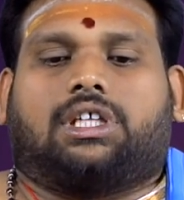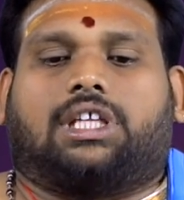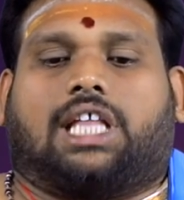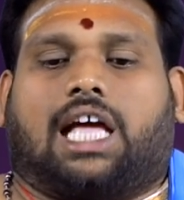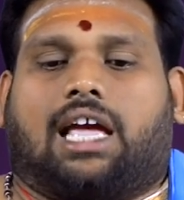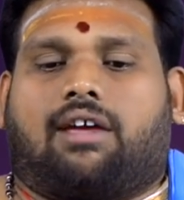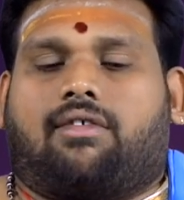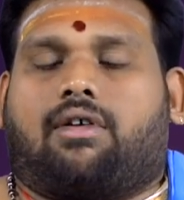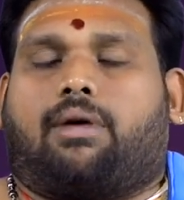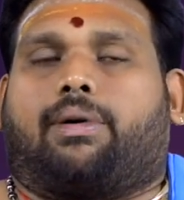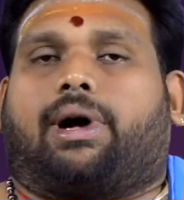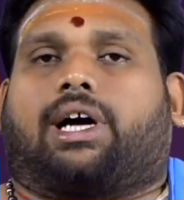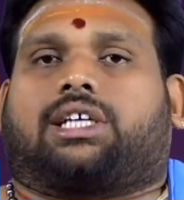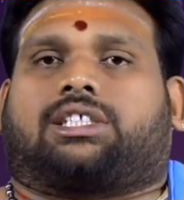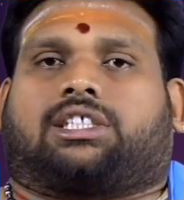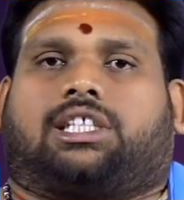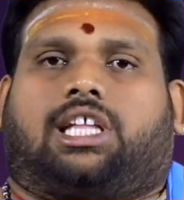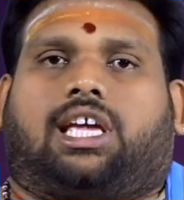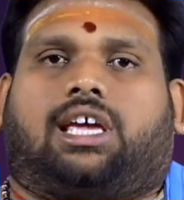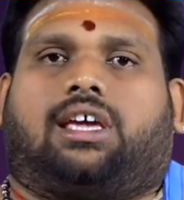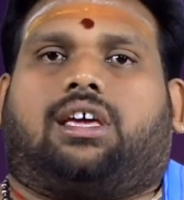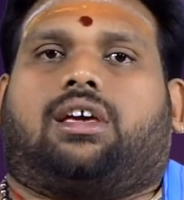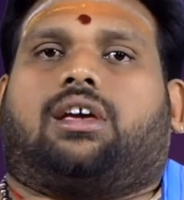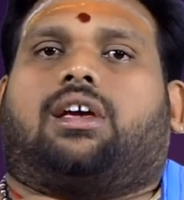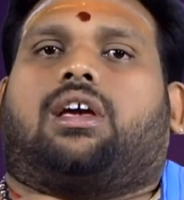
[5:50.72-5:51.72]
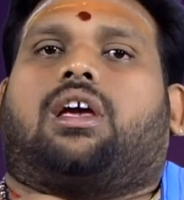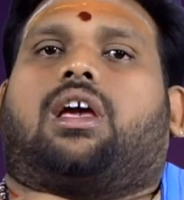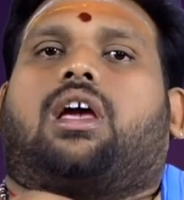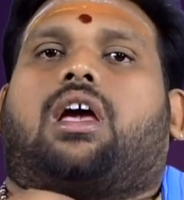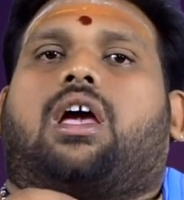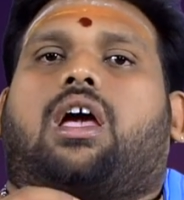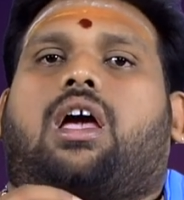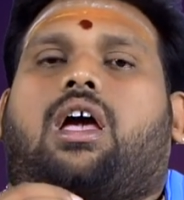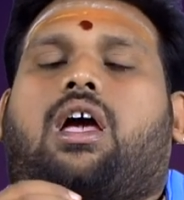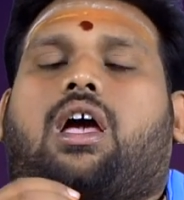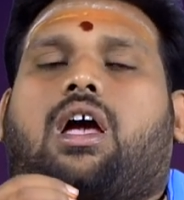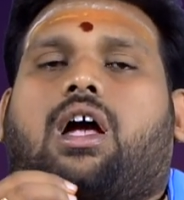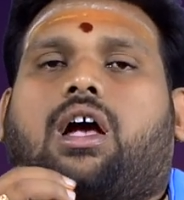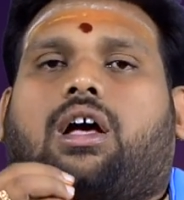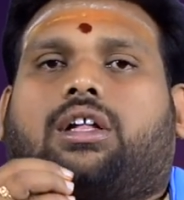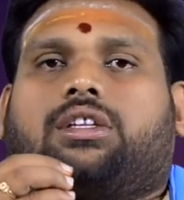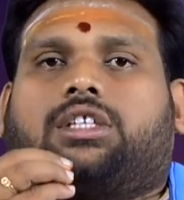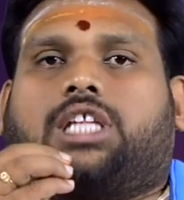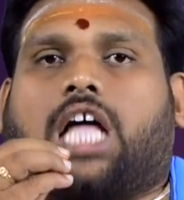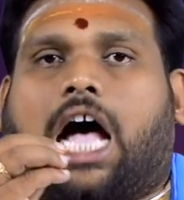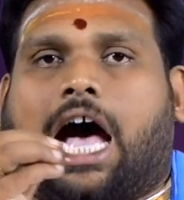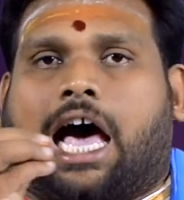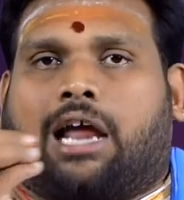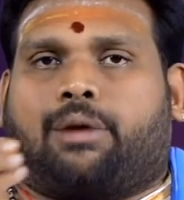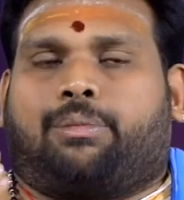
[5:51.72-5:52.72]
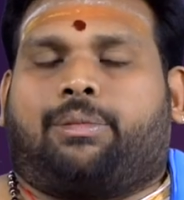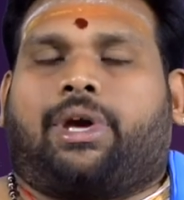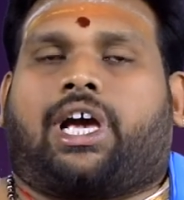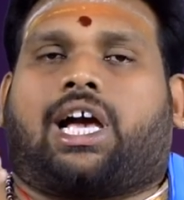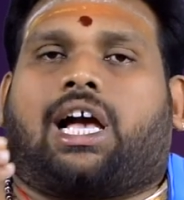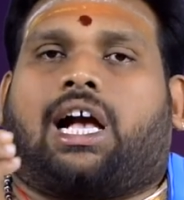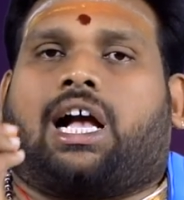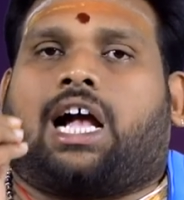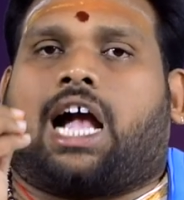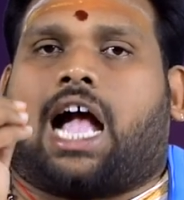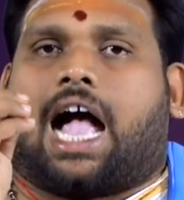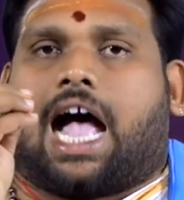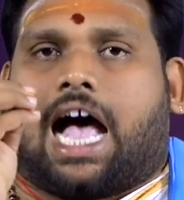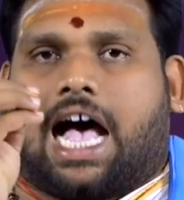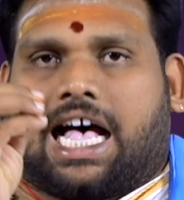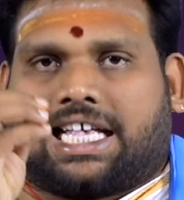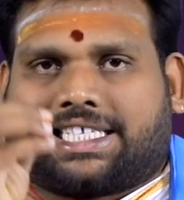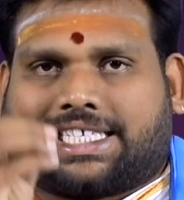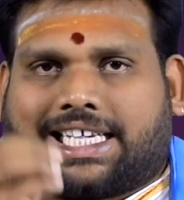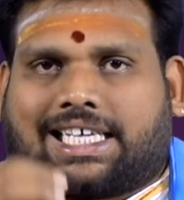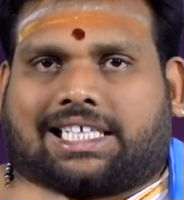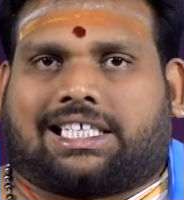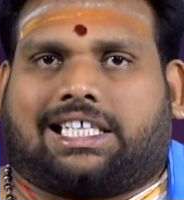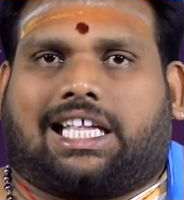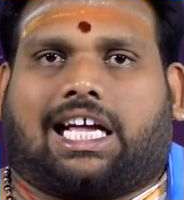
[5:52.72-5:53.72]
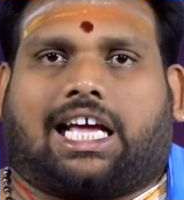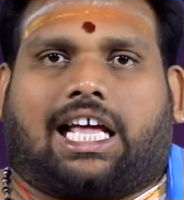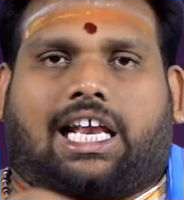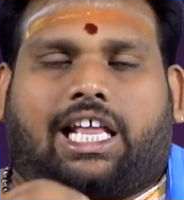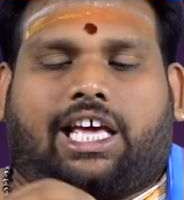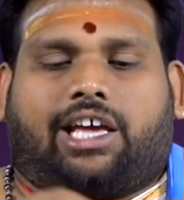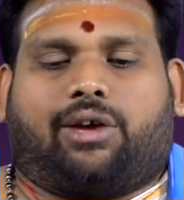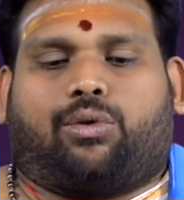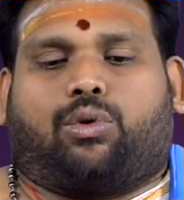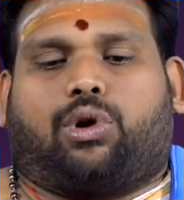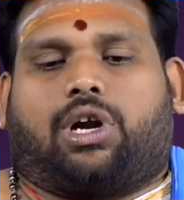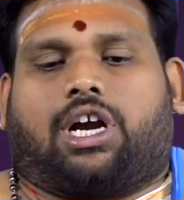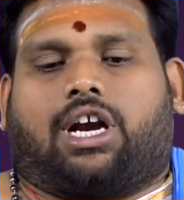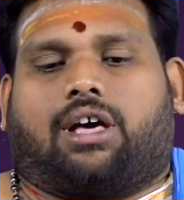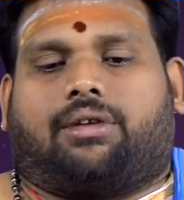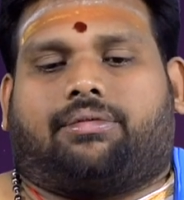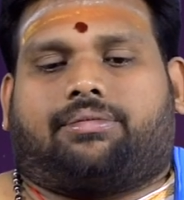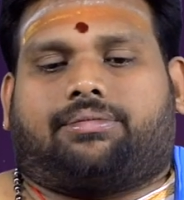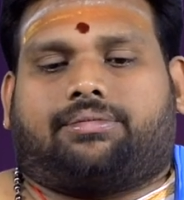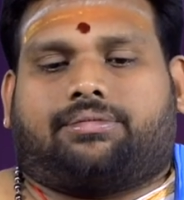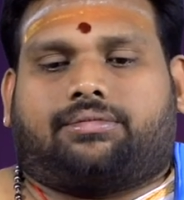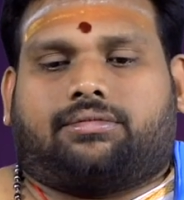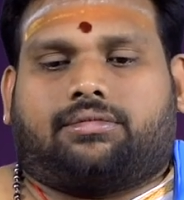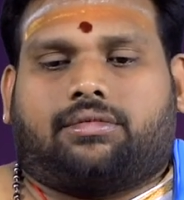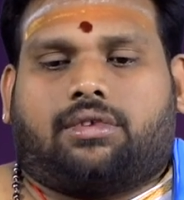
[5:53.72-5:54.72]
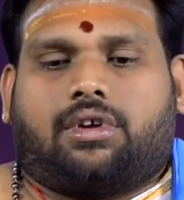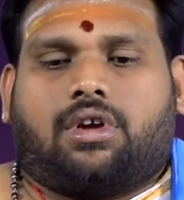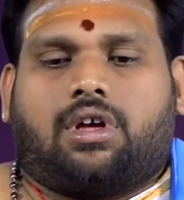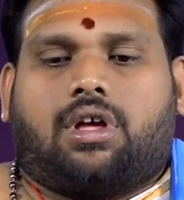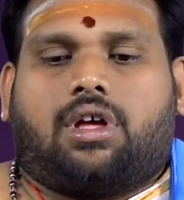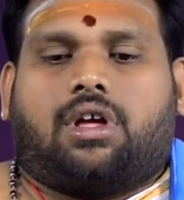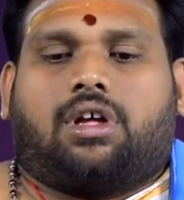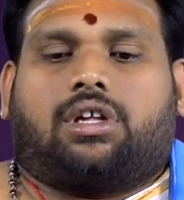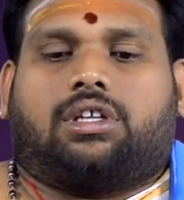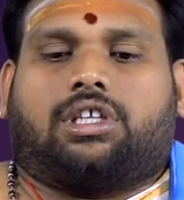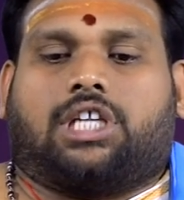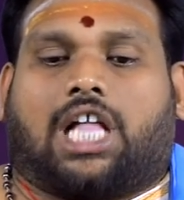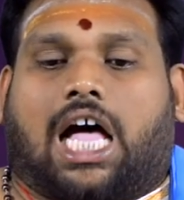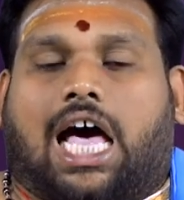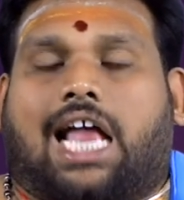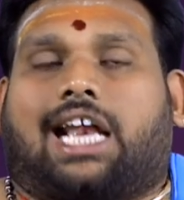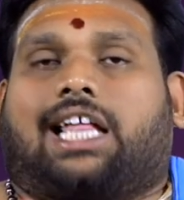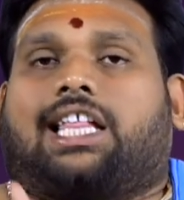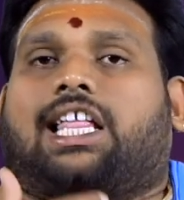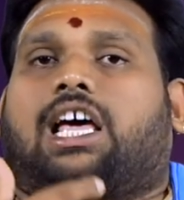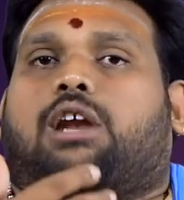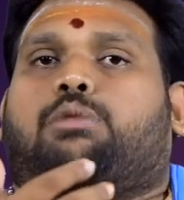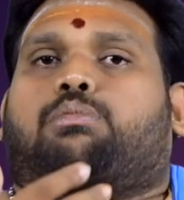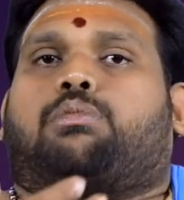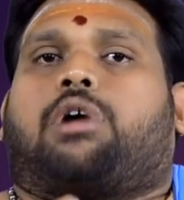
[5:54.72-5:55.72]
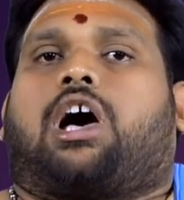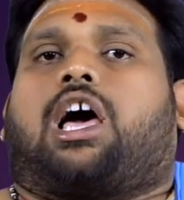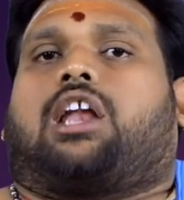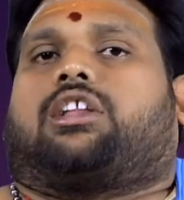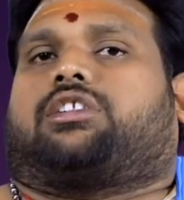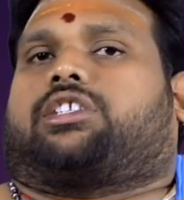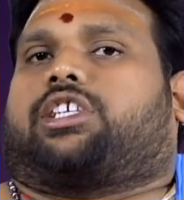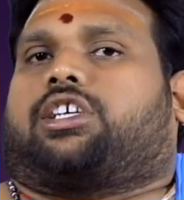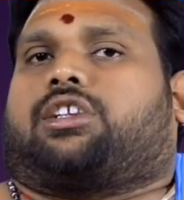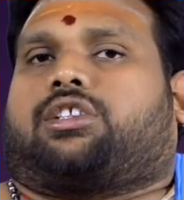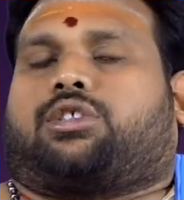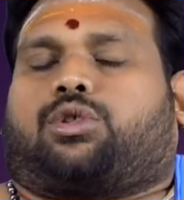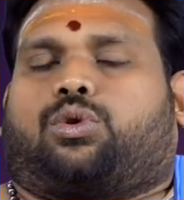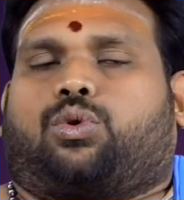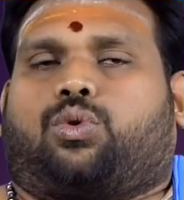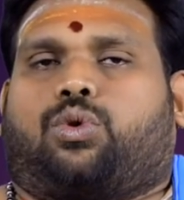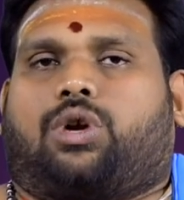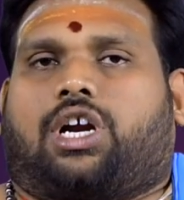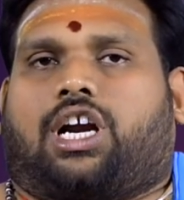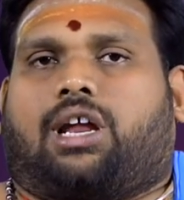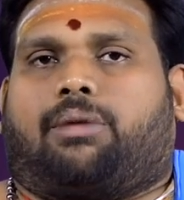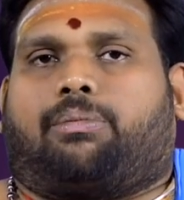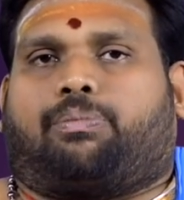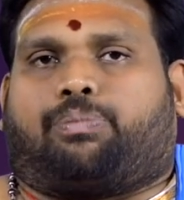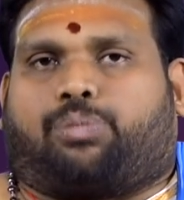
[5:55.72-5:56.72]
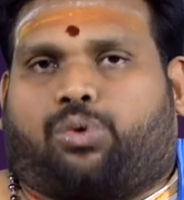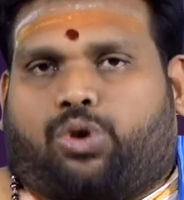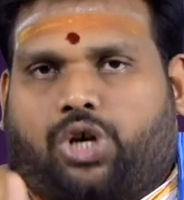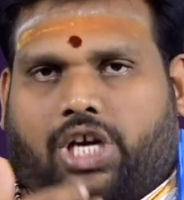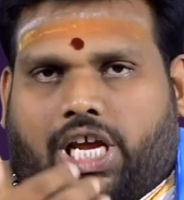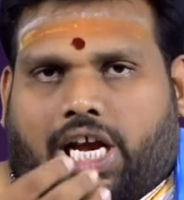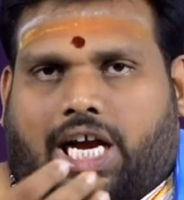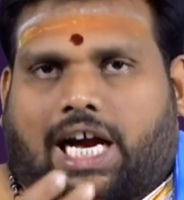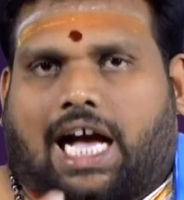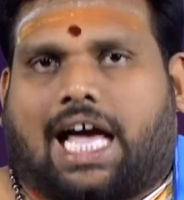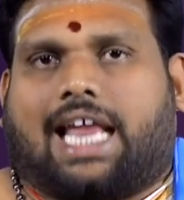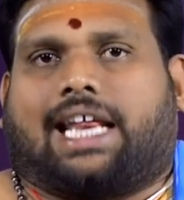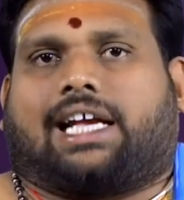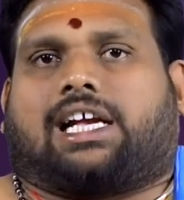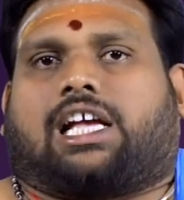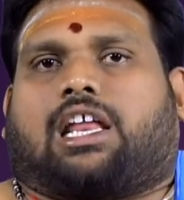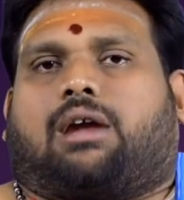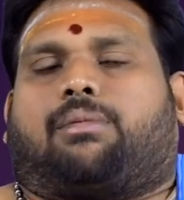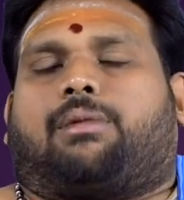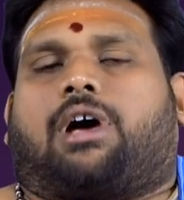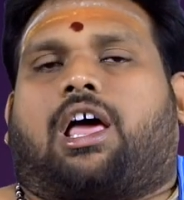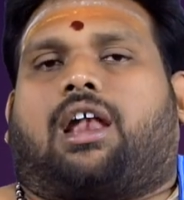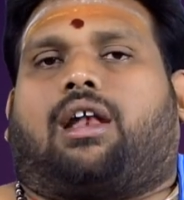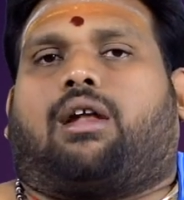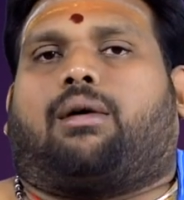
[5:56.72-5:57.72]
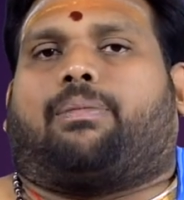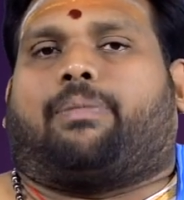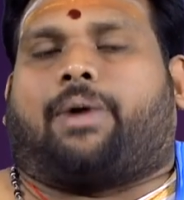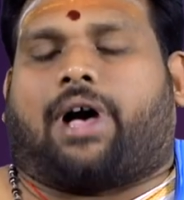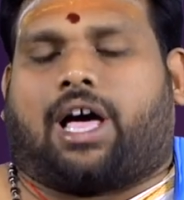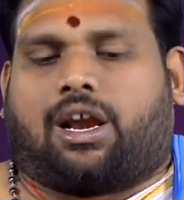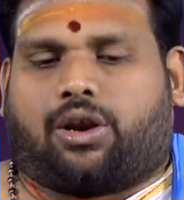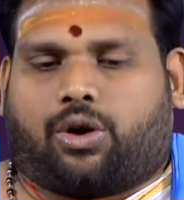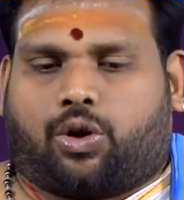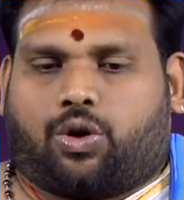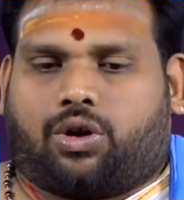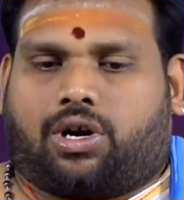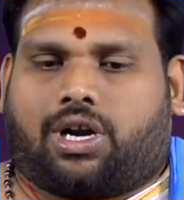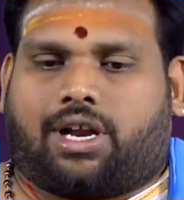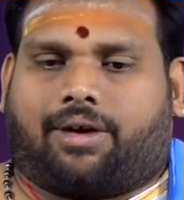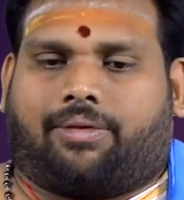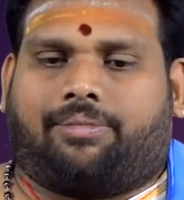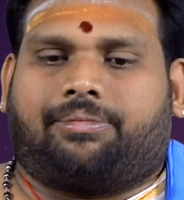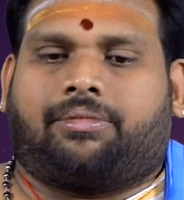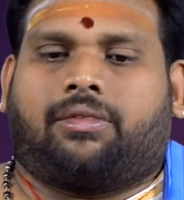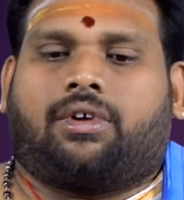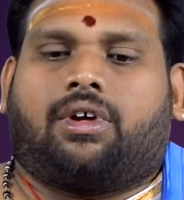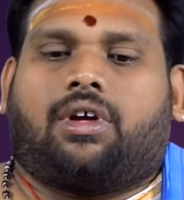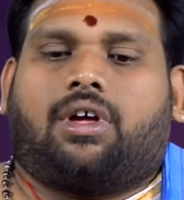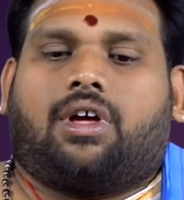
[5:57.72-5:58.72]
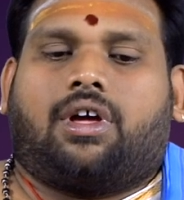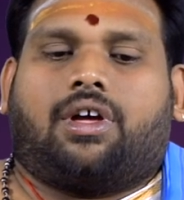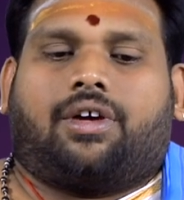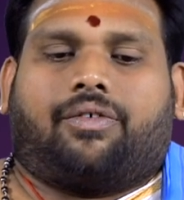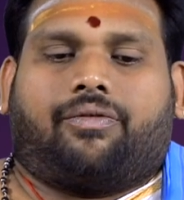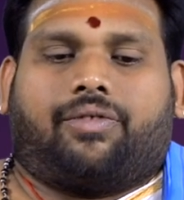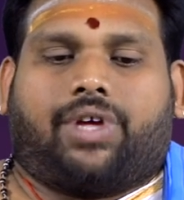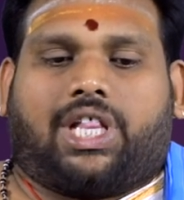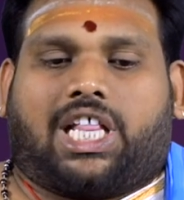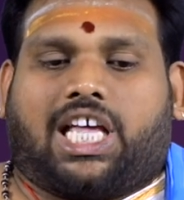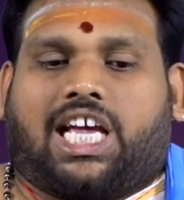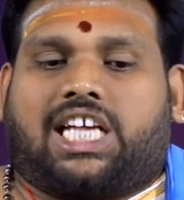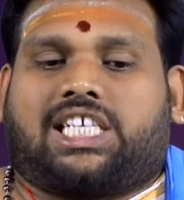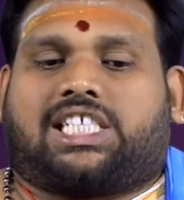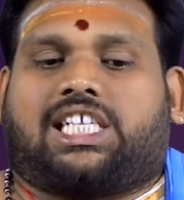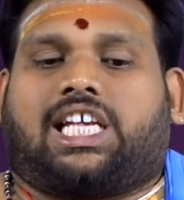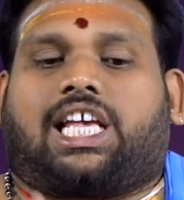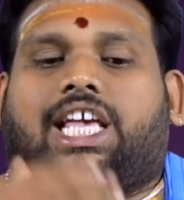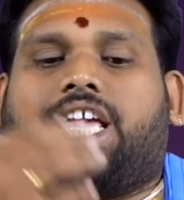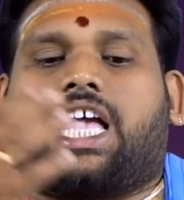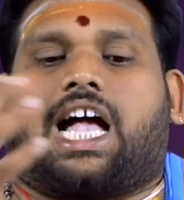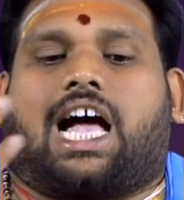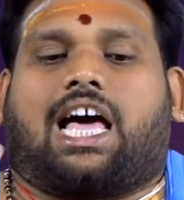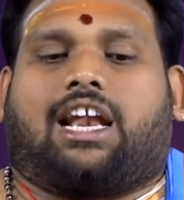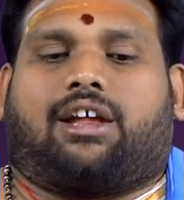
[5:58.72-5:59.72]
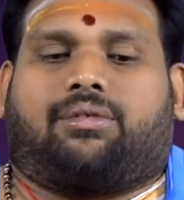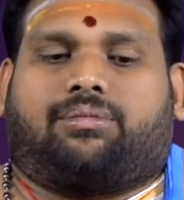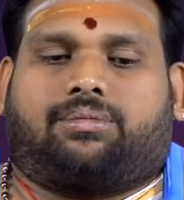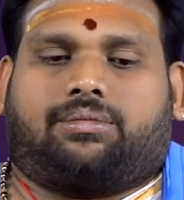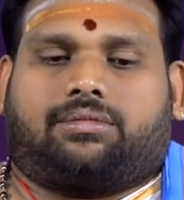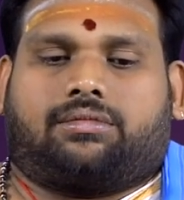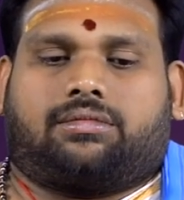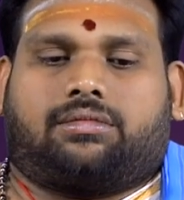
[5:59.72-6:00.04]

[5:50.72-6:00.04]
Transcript: దైవభక్తి ధార్మికంగా ఆసక్తి కలిగి ఉండడం దాన ధర్మాలు చేస్తూ ఉండడం పుణ్య కార్యక్రమాల్లో పాల్గొనడం విదేశీ యానం